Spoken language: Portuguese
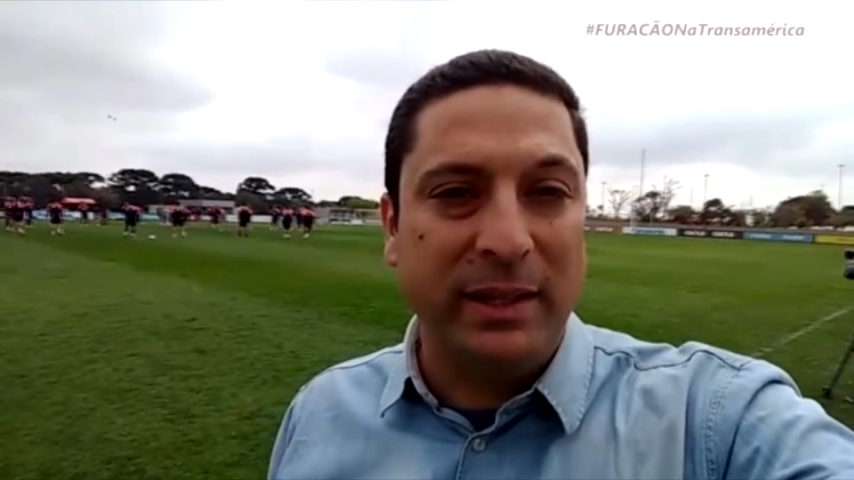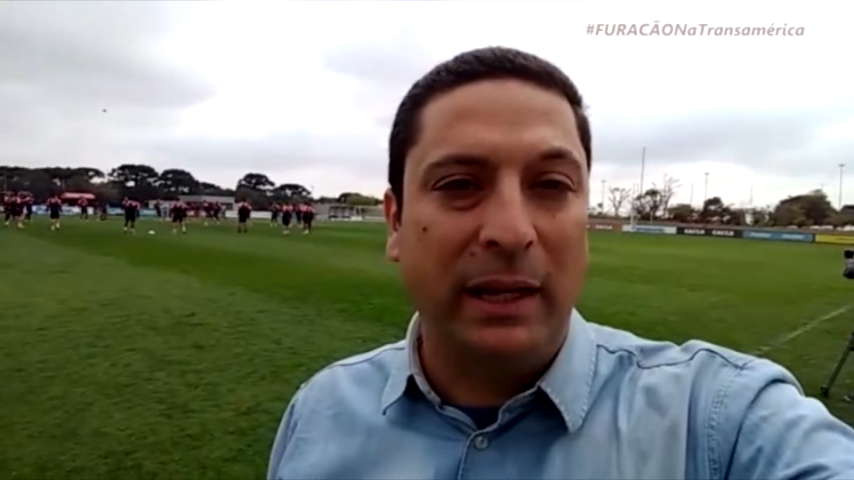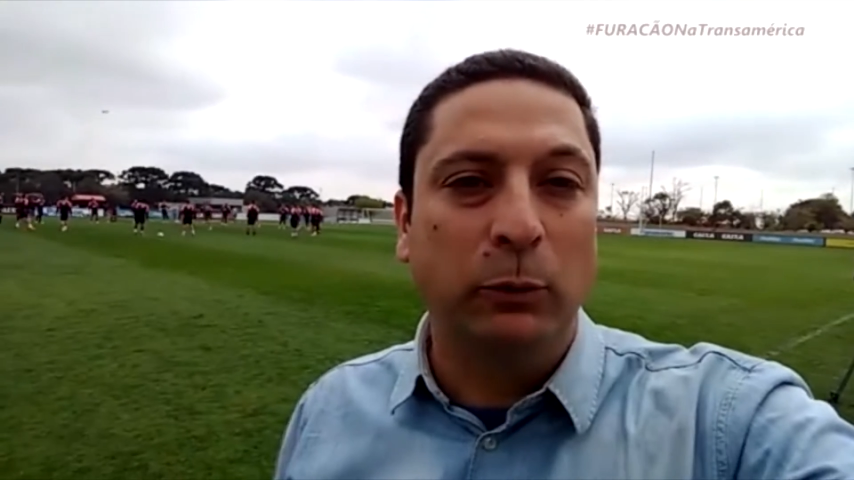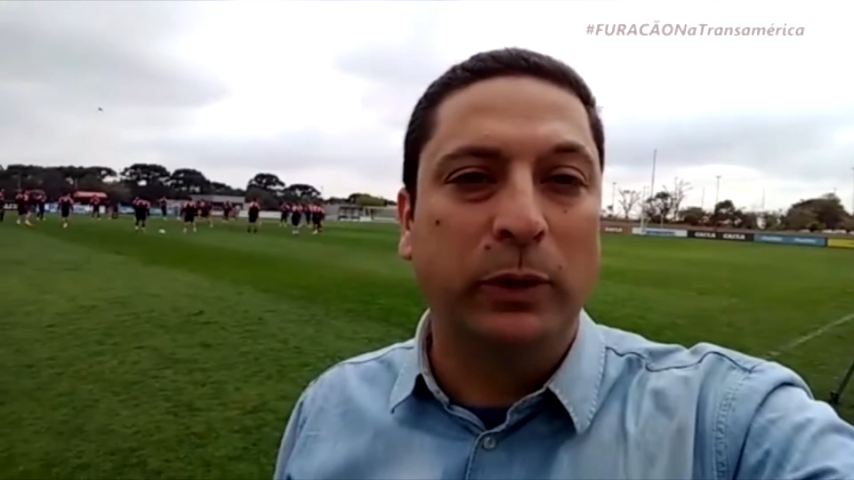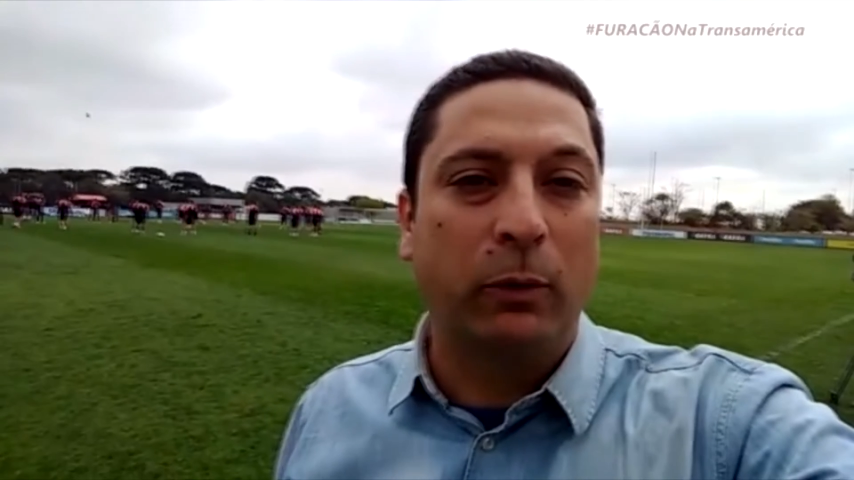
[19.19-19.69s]
na
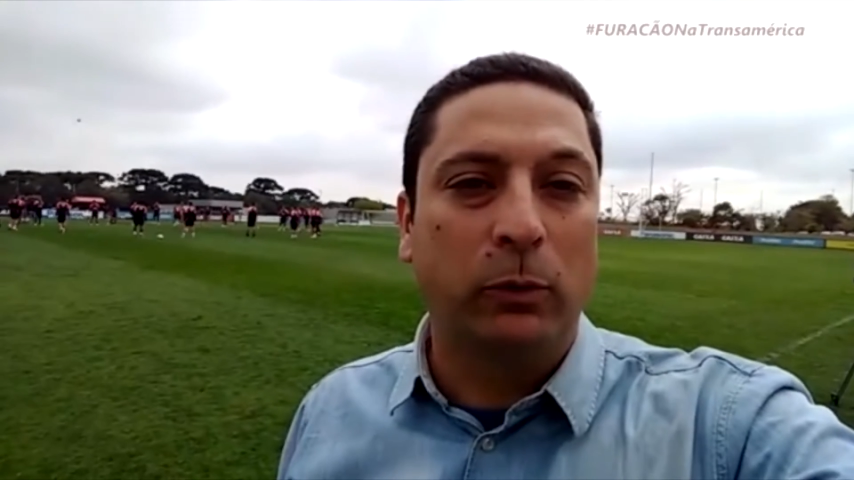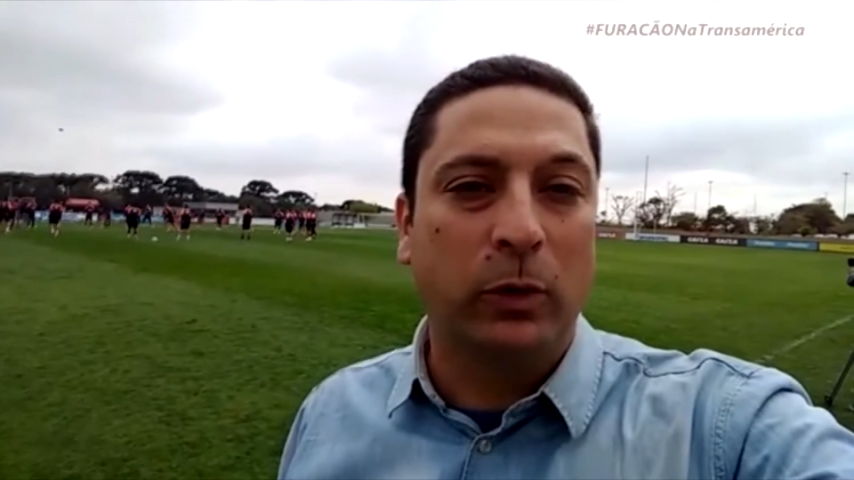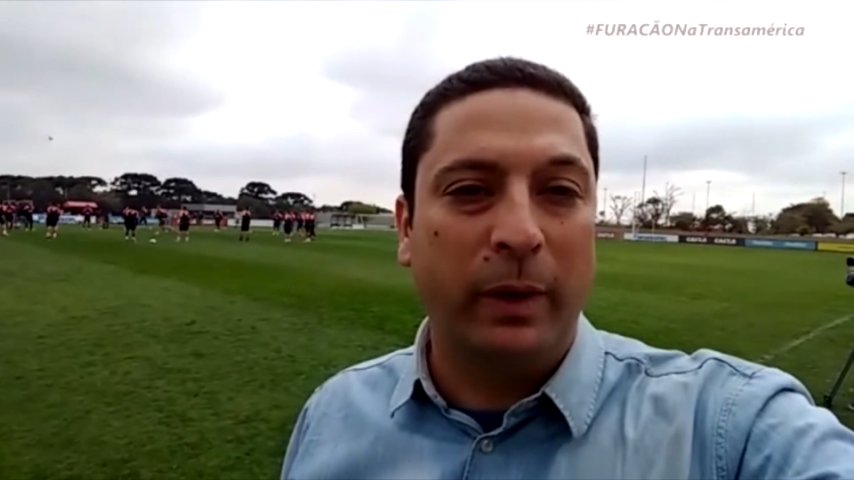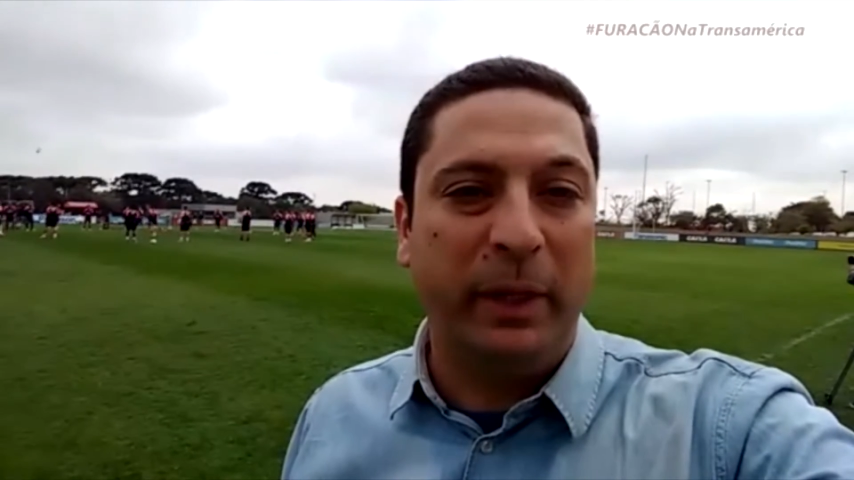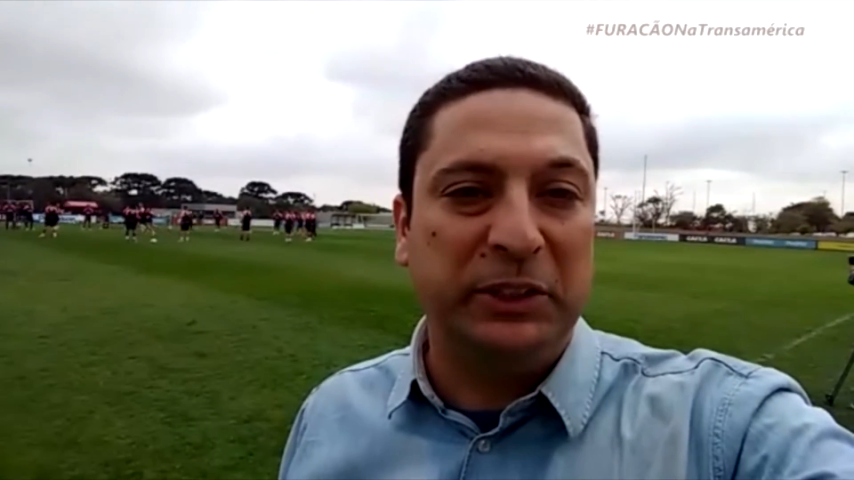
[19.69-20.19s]
luta contra o
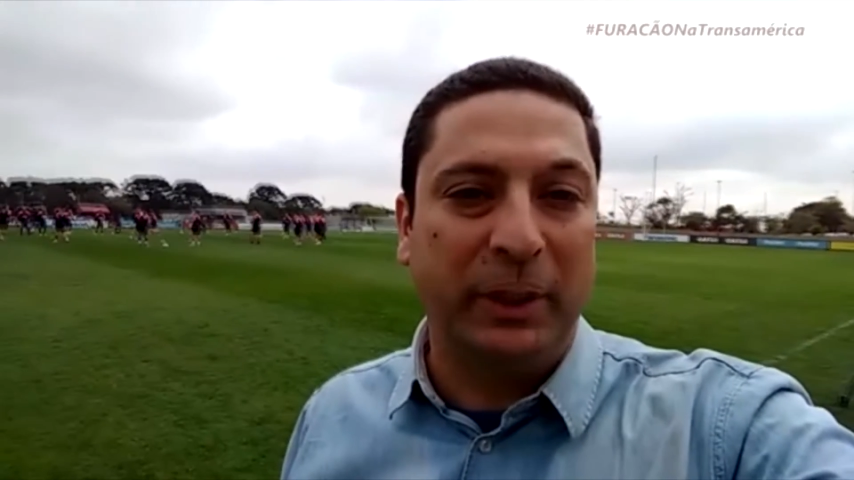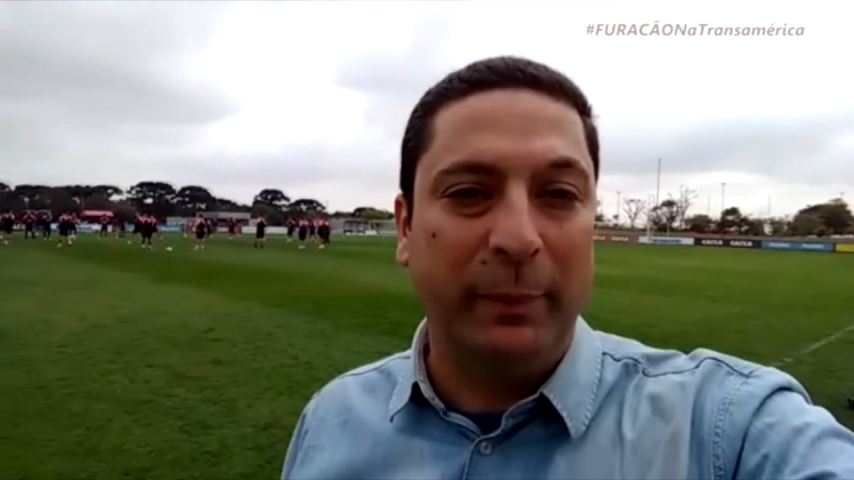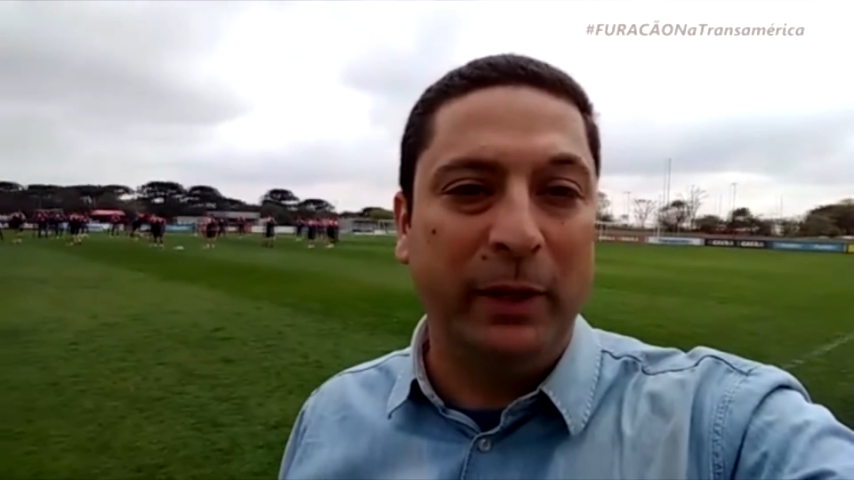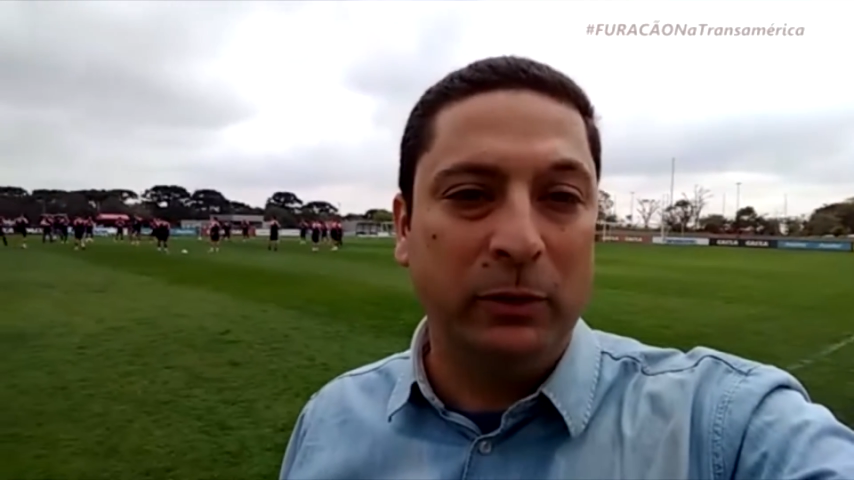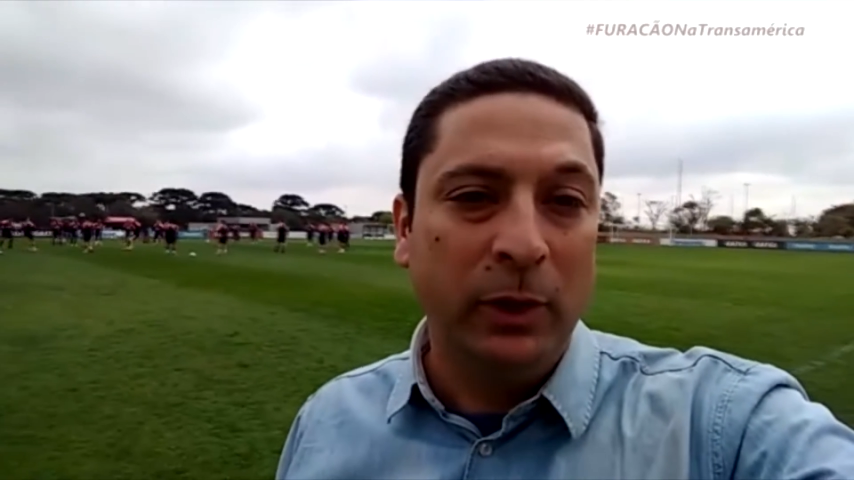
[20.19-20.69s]

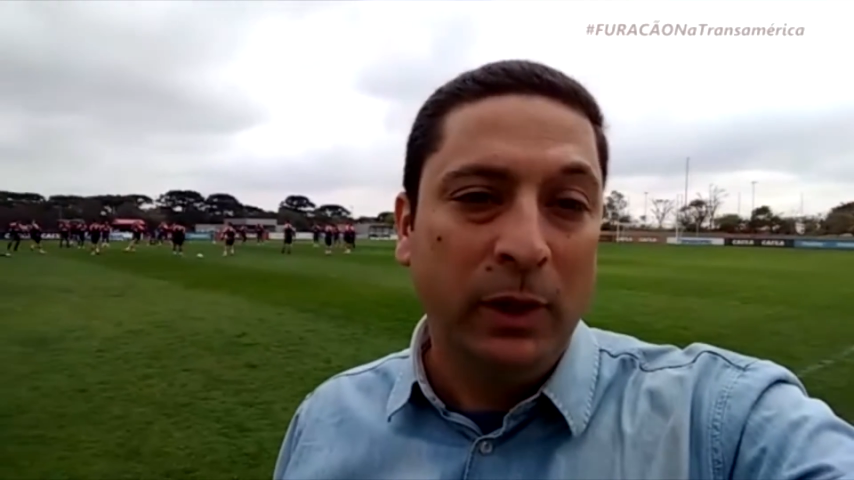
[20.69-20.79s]
rebaixamento.